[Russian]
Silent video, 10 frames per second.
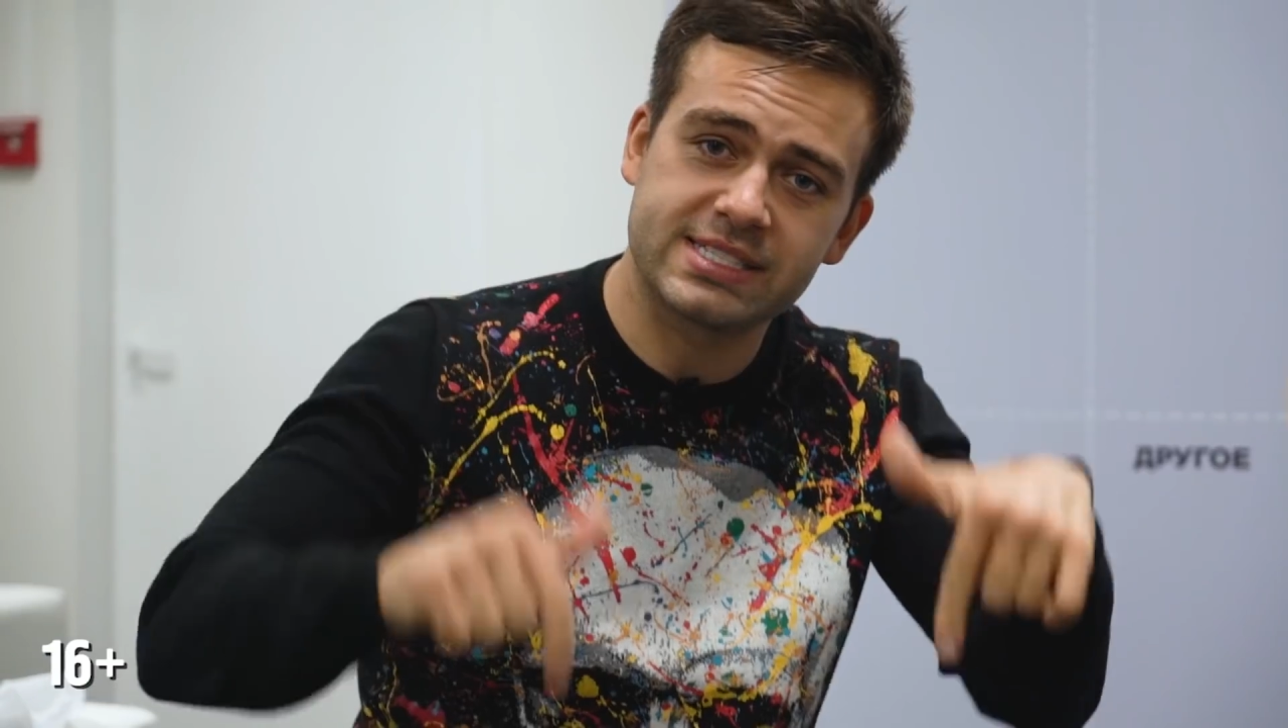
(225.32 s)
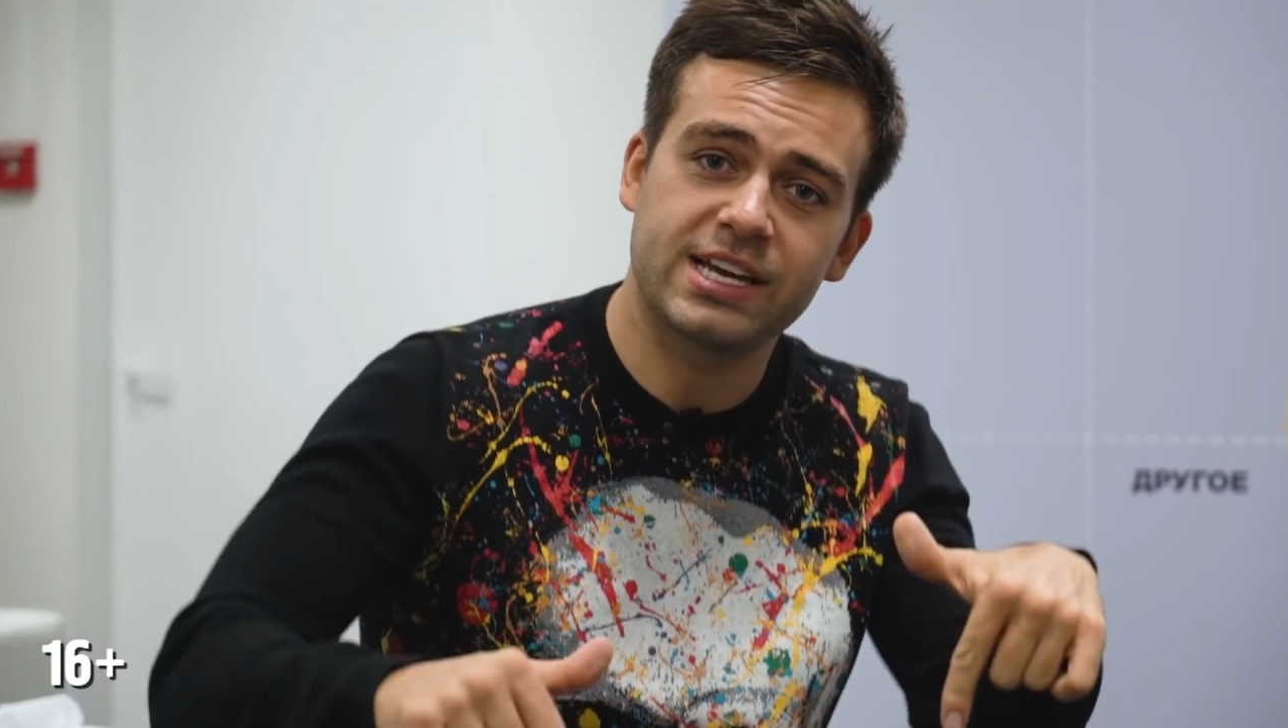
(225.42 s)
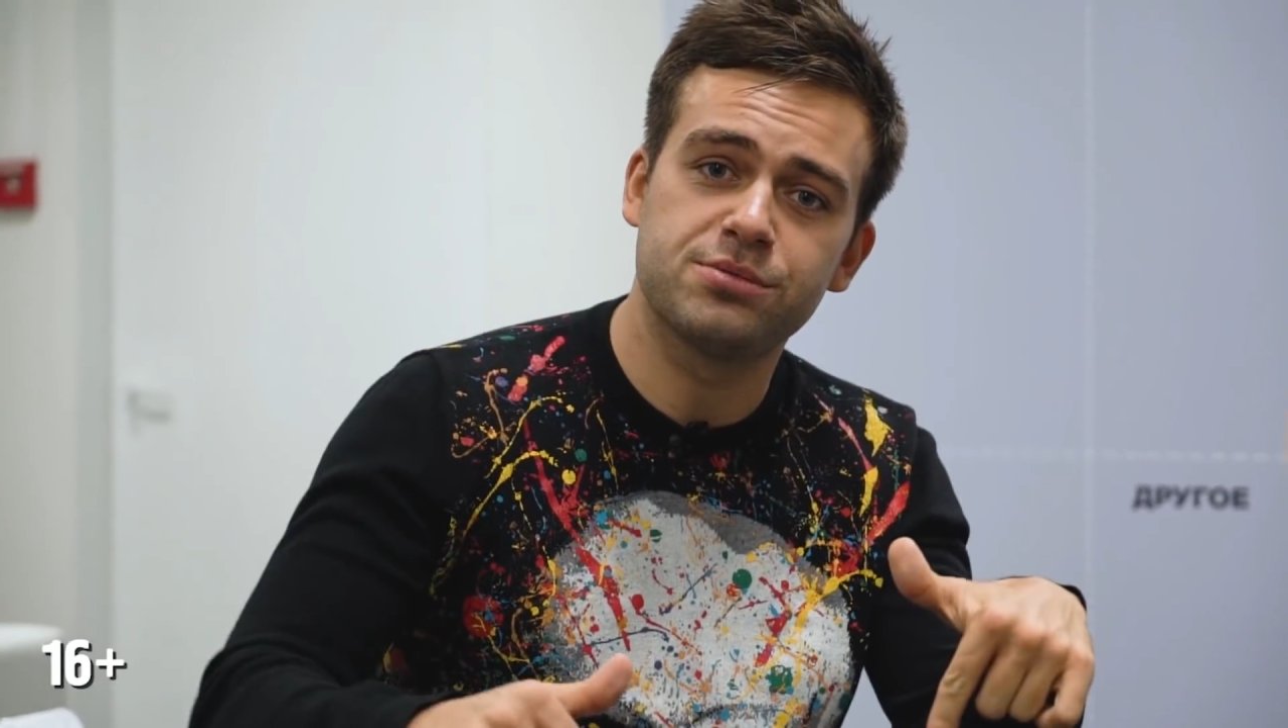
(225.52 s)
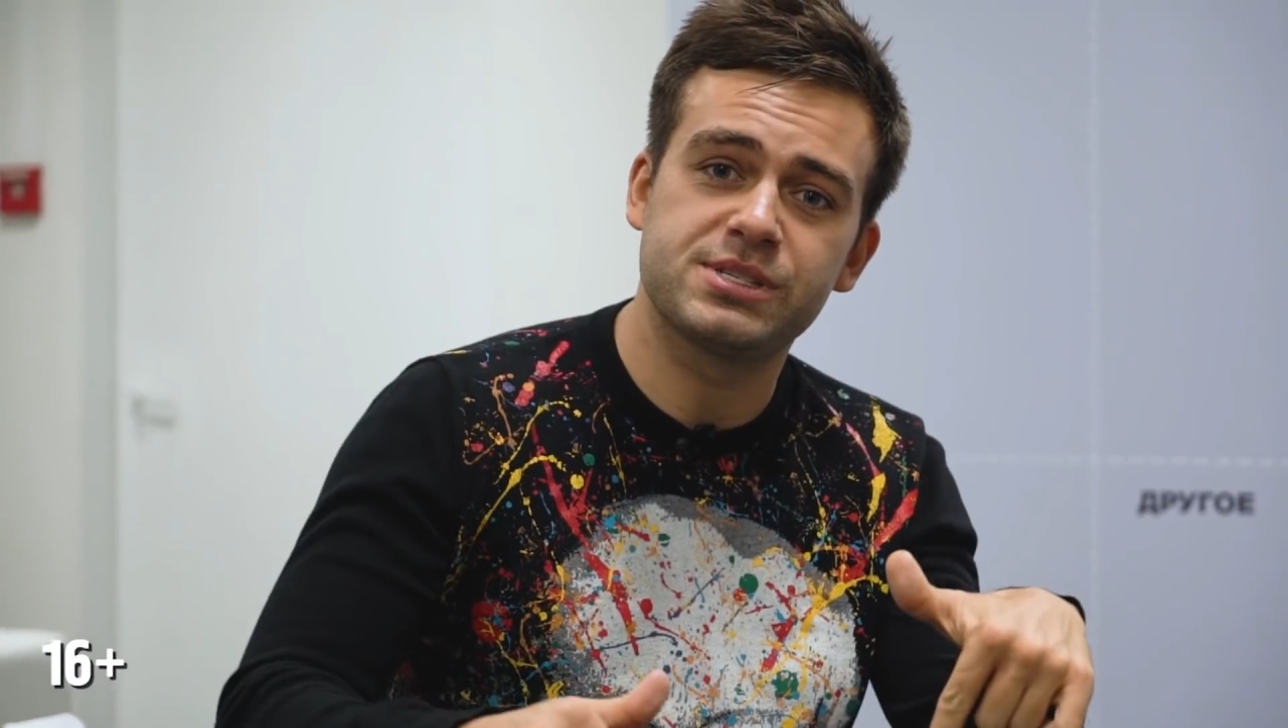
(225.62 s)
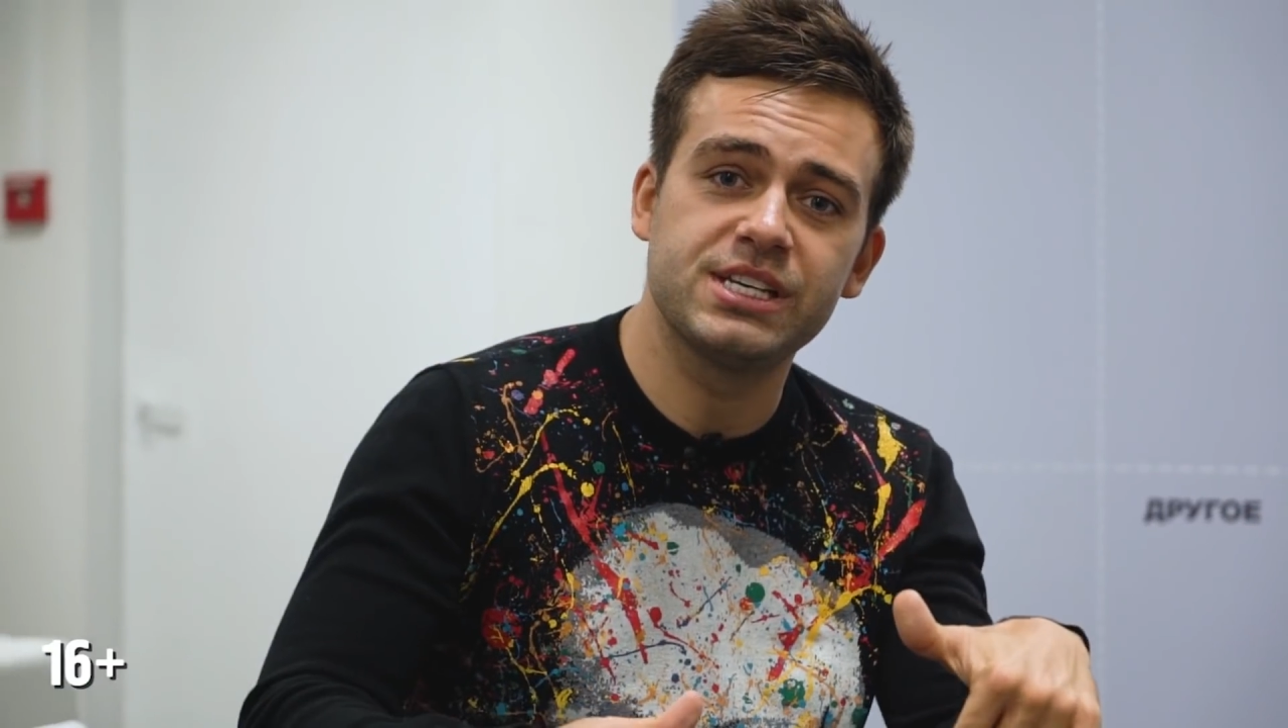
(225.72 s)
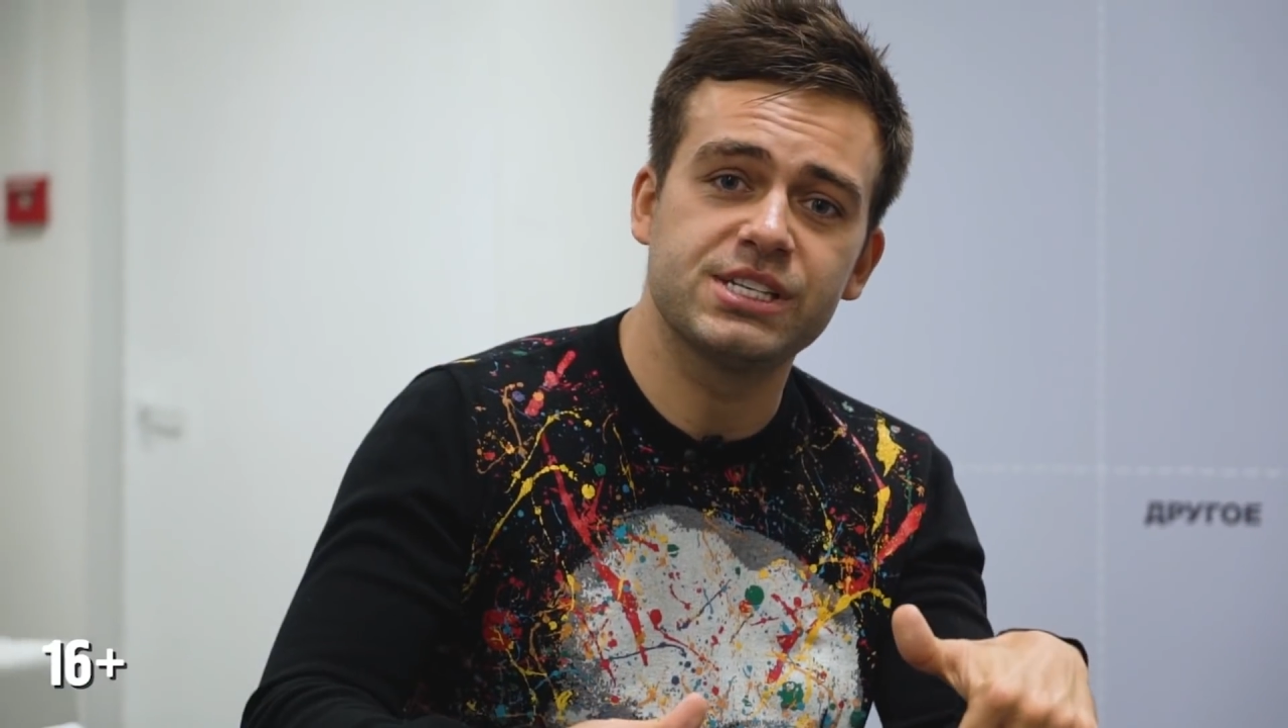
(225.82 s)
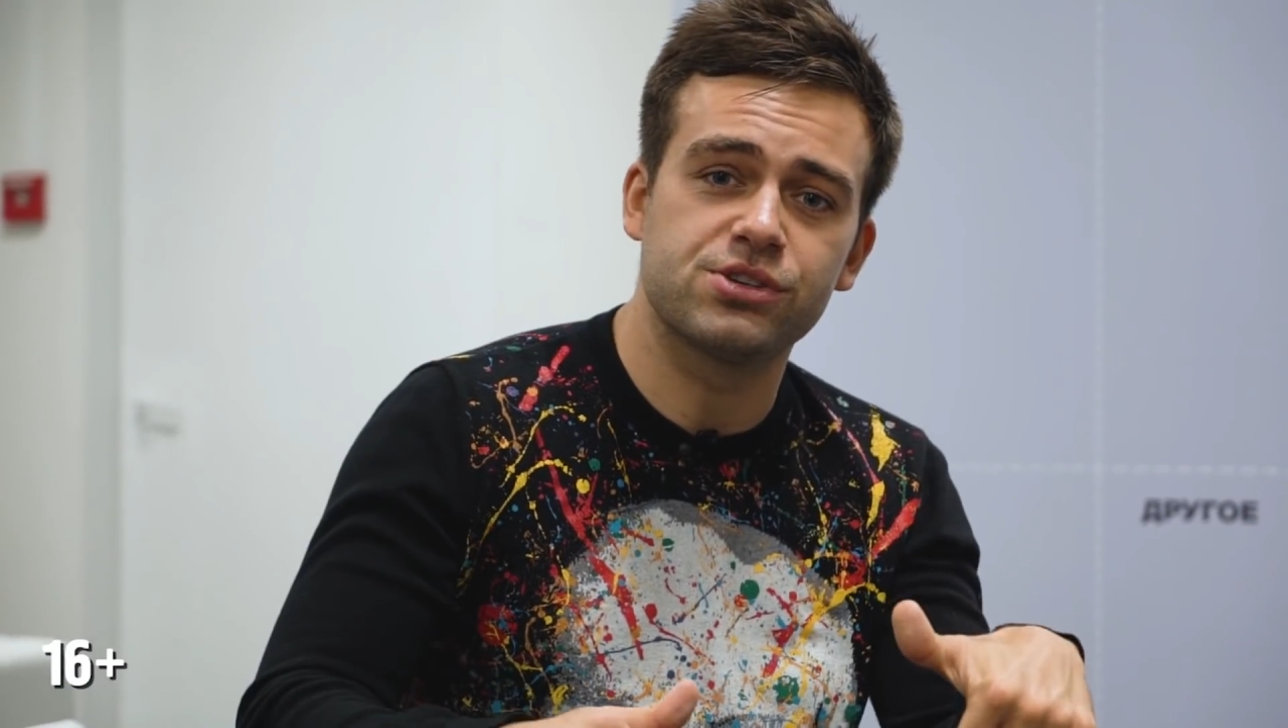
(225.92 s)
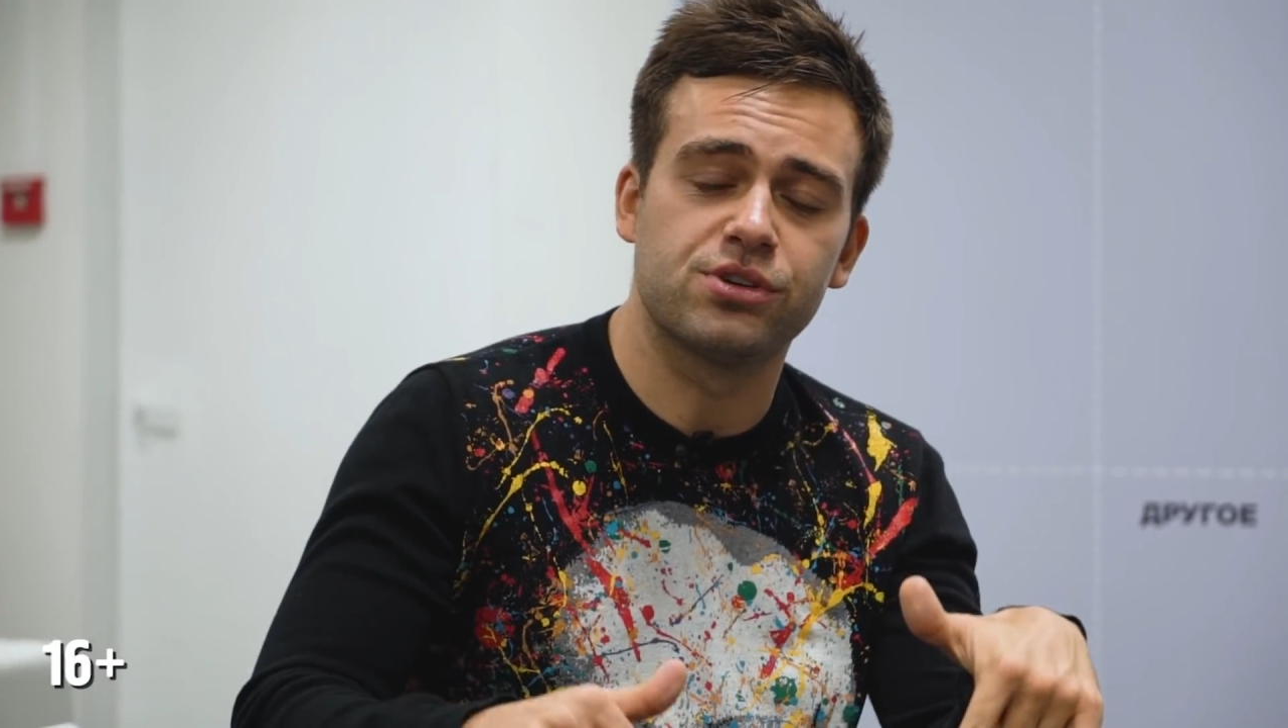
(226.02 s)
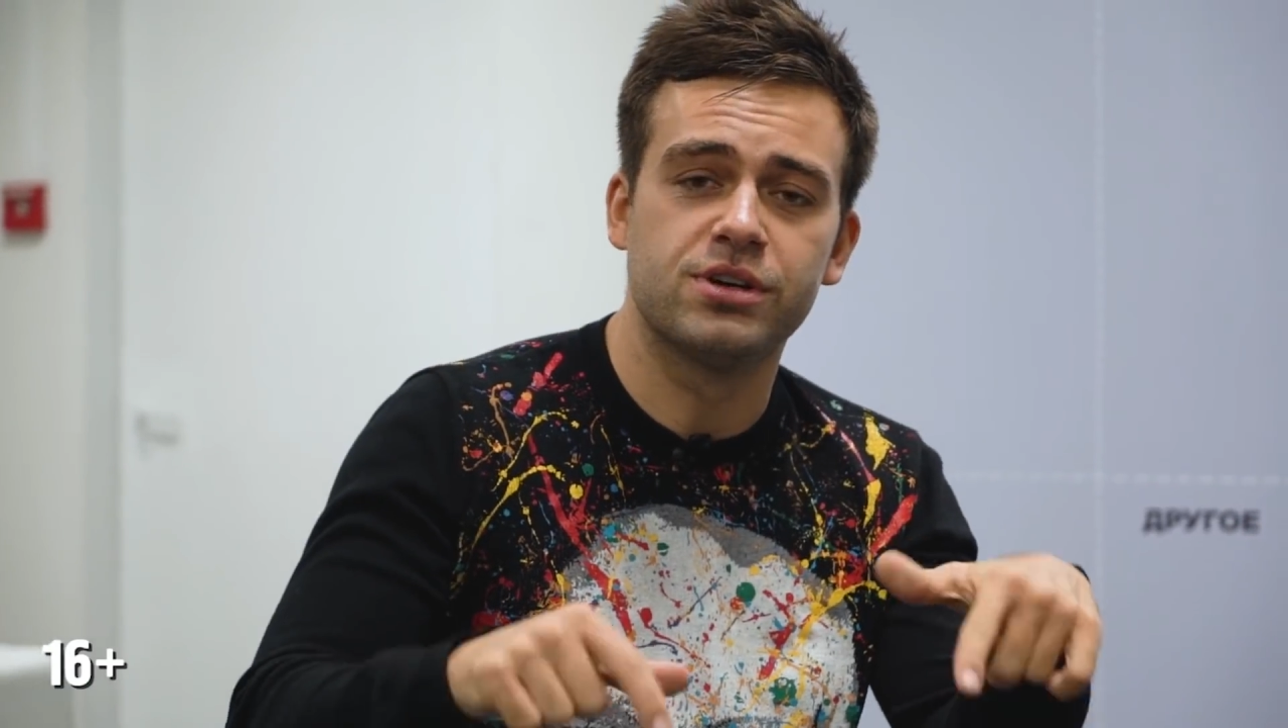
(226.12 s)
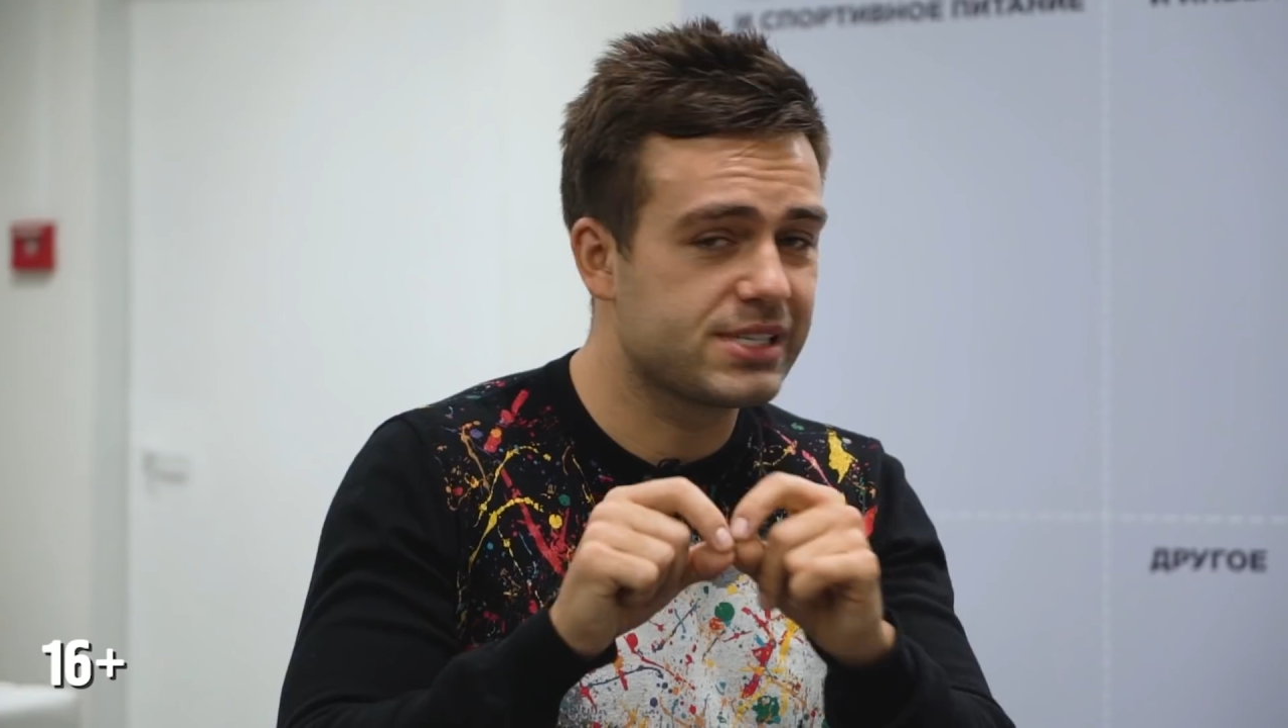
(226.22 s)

оставим снизу